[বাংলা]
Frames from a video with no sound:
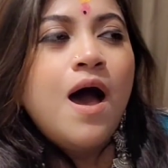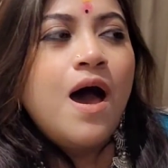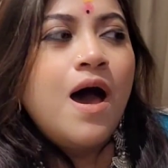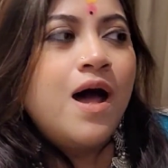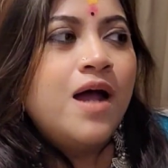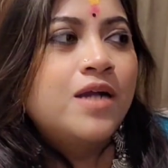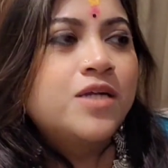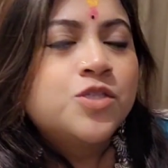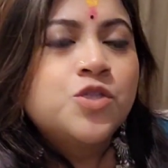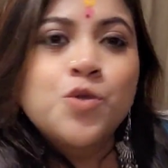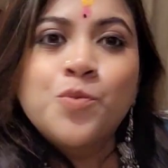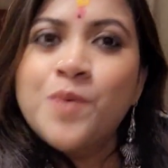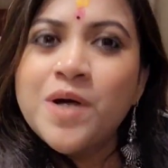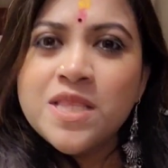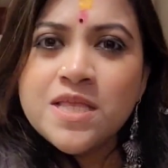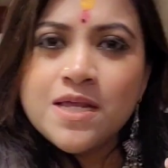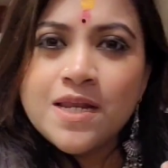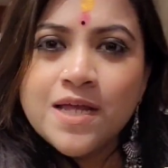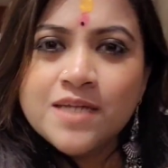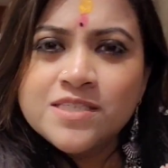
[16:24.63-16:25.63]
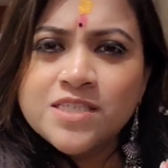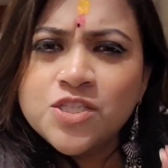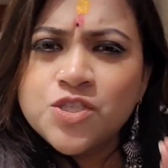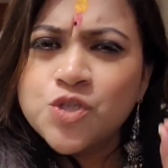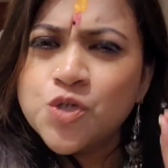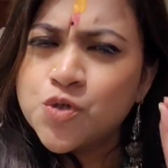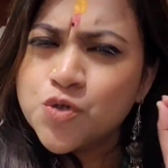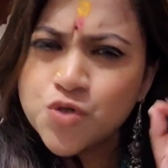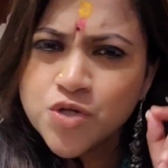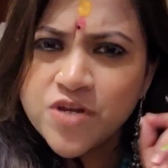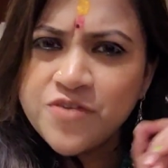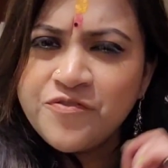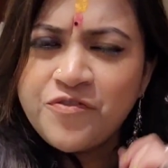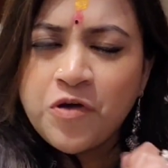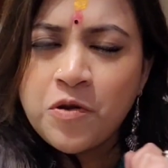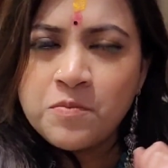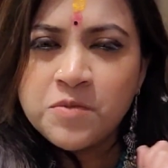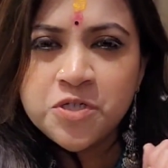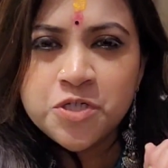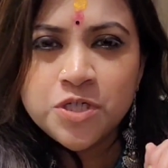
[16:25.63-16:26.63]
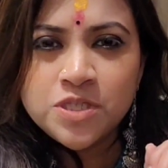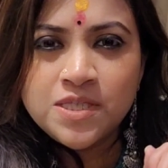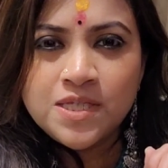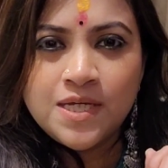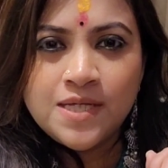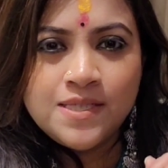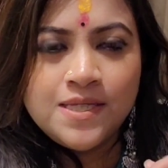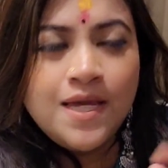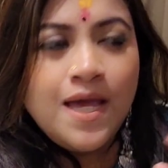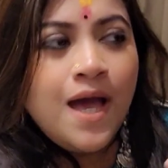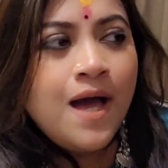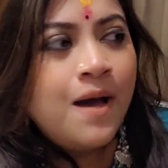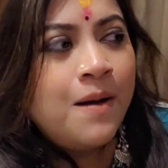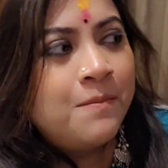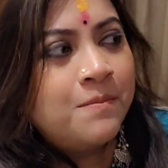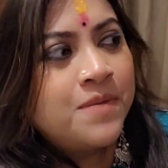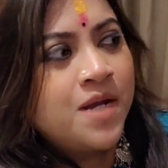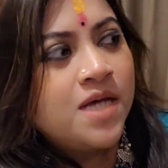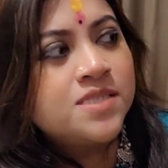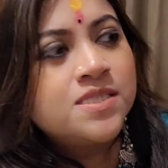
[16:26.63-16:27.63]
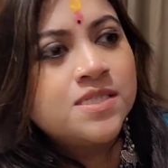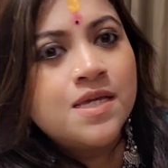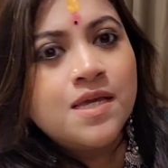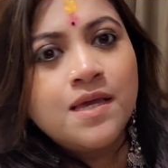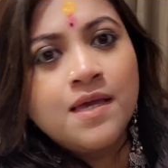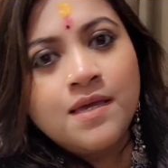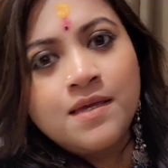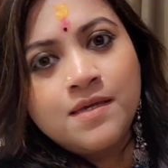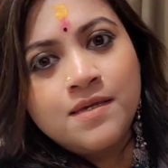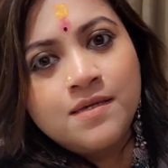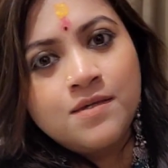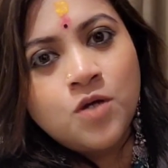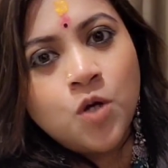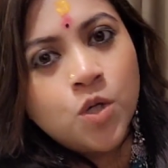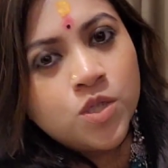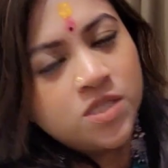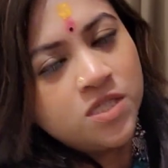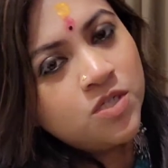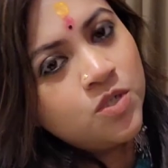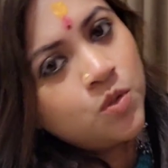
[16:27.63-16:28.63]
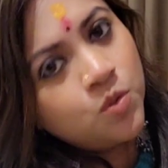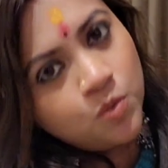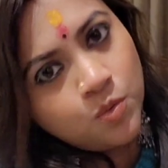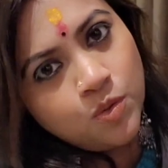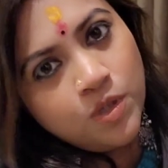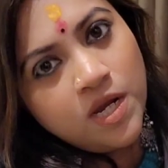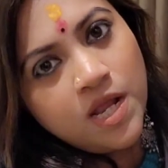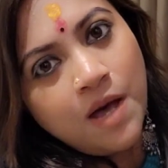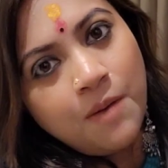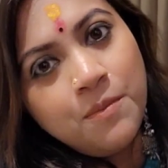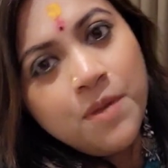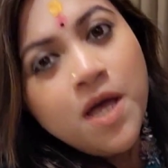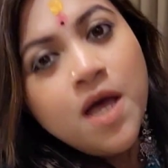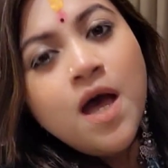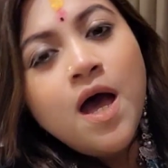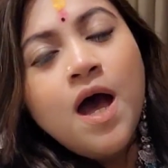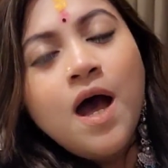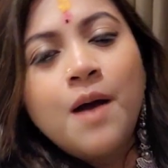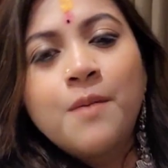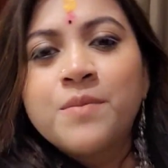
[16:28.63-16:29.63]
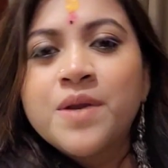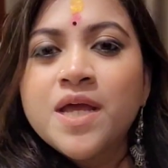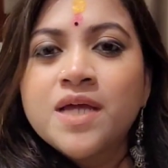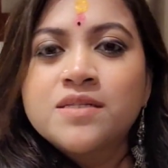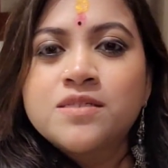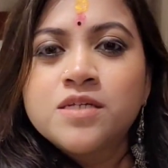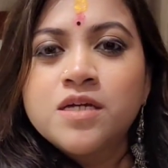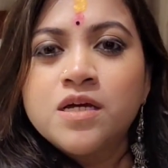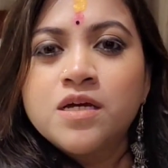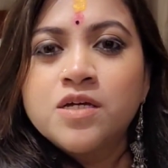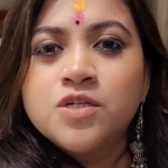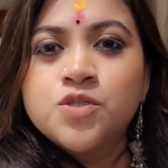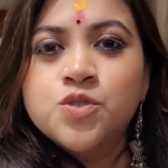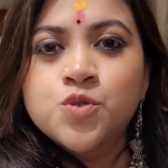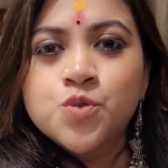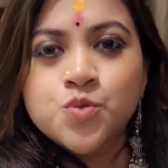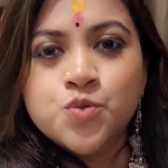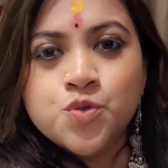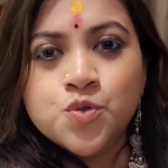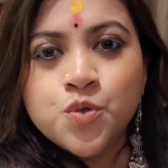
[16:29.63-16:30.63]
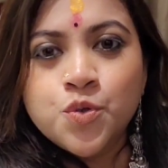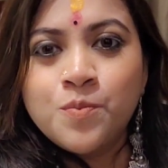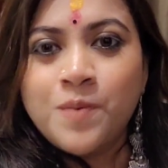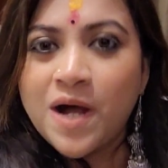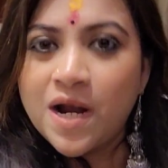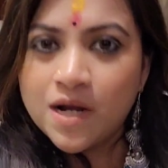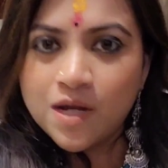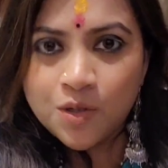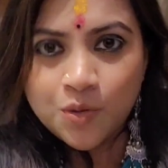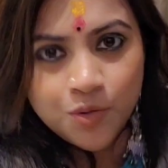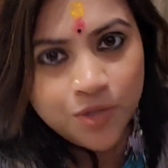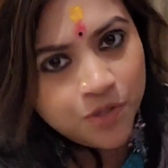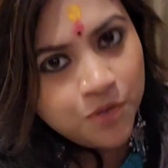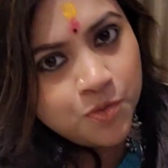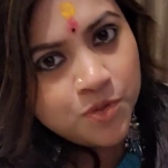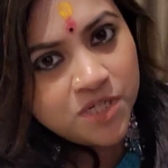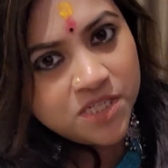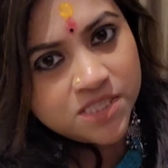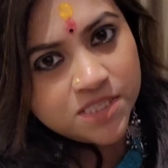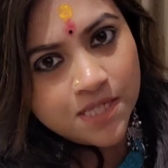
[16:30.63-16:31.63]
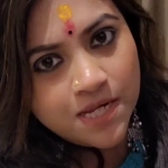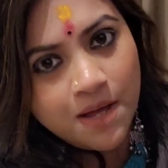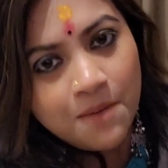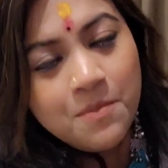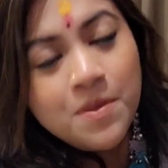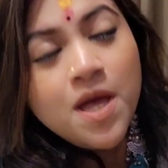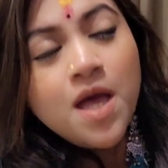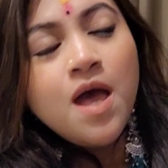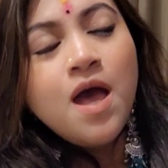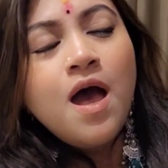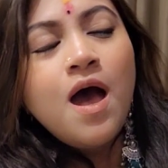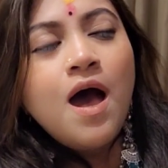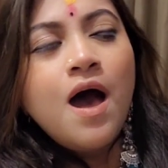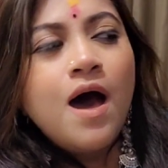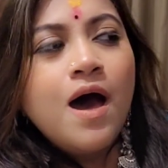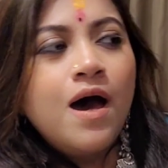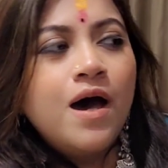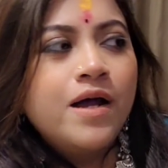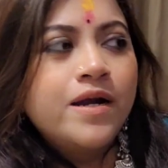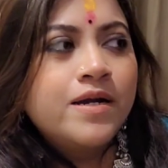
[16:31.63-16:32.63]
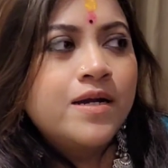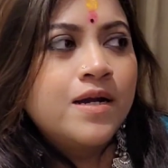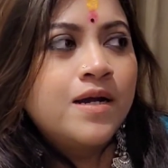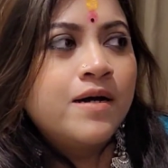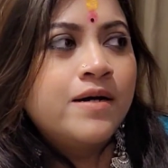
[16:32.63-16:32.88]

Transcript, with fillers: আর তোমাদের একটা ছোট্ট ইনফরমেশন দিয়ে দিই আমরা যে এই কদিন ঘুরলাম আমরা একটা টোটো ভাড়া করে ঘুরেছিলাম আর